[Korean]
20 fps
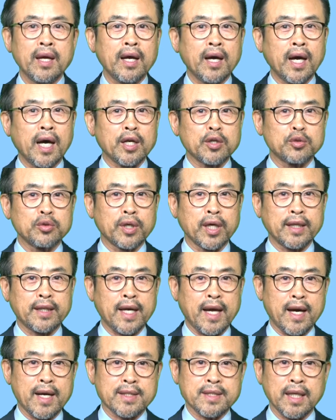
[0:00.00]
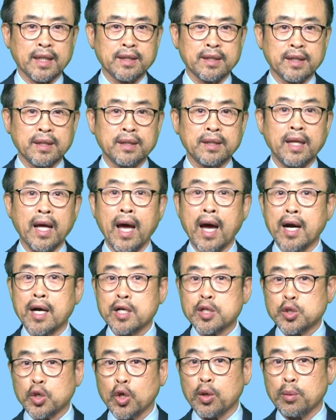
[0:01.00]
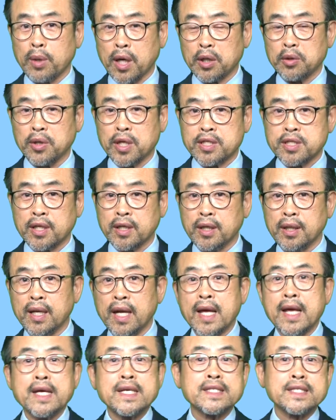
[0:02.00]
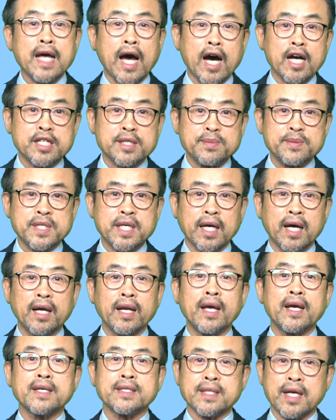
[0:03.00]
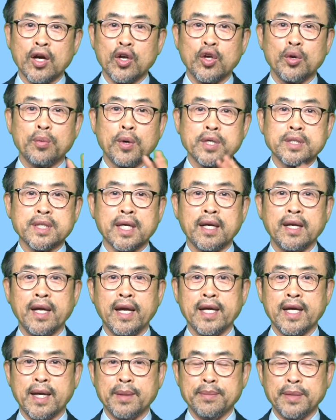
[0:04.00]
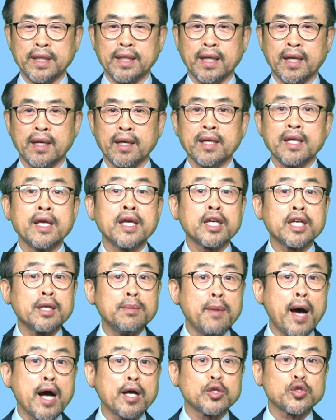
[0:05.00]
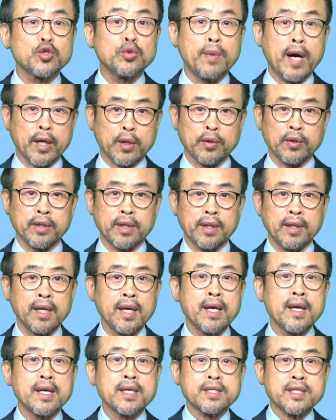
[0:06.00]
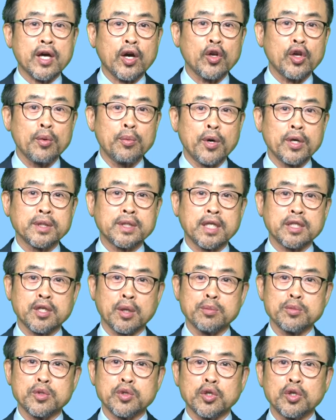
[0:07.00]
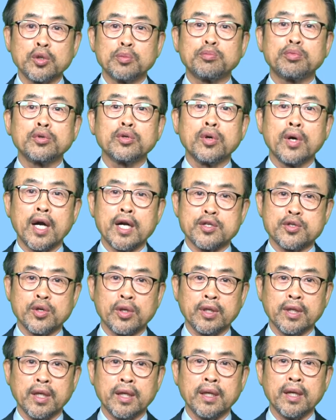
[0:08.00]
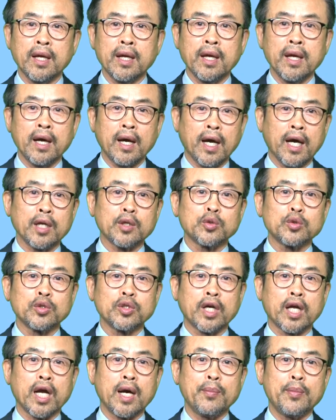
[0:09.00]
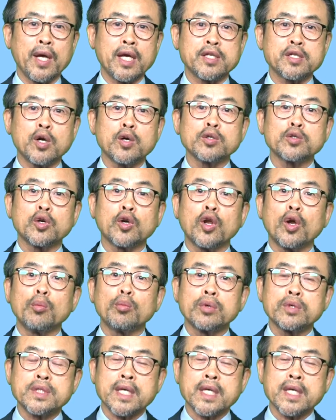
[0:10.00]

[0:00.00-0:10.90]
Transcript: 한국의 대학생들은 대학을 졸업하기 위해서는 40시간의 사회봉사를 해야 합니다. 희망춤 학교는 사회봉사 점수를 부여할 수 있는 한국연합회 청소년부